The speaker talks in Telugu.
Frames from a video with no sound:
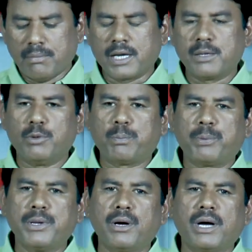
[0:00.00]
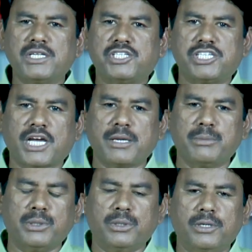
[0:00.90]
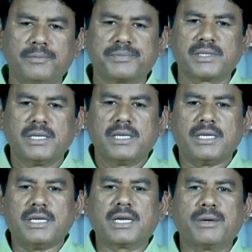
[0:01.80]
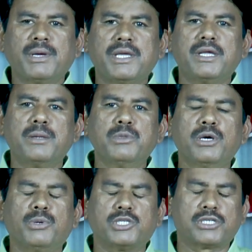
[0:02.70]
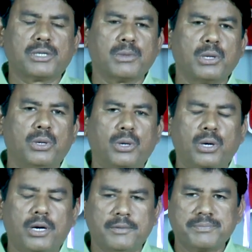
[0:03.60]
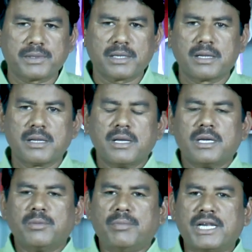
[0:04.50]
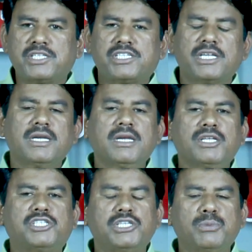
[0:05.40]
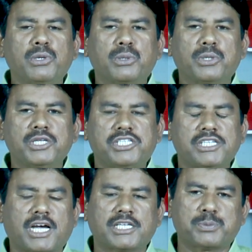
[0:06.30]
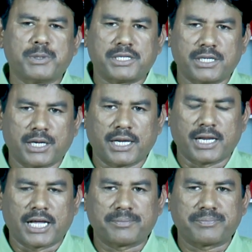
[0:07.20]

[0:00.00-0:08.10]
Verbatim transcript: మరి ముప్పయో అధ్యాయము ఇరవై ఎనిమిదో వచనంలో మరి చిన్న జీవుల గురించి రాసిపెట్టాడు ఆయన